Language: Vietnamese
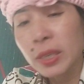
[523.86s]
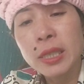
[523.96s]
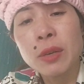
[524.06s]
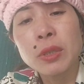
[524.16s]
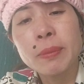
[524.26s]

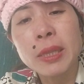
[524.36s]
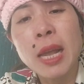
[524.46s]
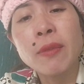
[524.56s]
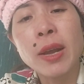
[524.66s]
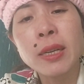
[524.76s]
việt kiều gì mà
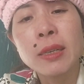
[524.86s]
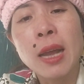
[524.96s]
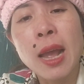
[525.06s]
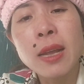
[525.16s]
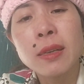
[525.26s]
tệ vậy
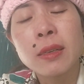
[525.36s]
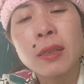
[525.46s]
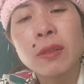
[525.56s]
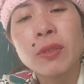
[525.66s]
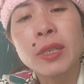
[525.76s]
hả
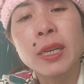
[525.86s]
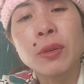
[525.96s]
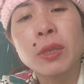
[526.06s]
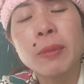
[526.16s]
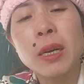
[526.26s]
việt
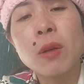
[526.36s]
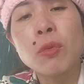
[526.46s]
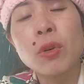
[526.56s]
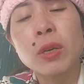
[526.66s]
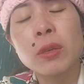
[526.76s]
kiều gì mà
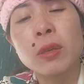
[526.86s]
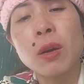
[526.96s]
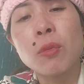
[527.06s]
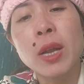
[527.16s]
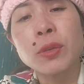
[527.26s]
không có
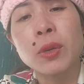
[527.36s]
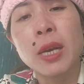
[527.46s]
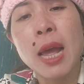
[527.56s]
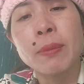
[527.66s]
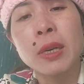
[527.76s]
công an
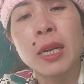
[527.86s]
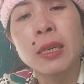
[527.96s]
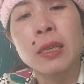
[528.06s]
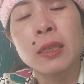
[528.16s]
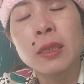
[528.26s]
truyền làm mà
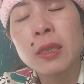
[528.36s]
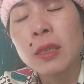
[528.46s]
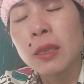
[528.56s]
lên à?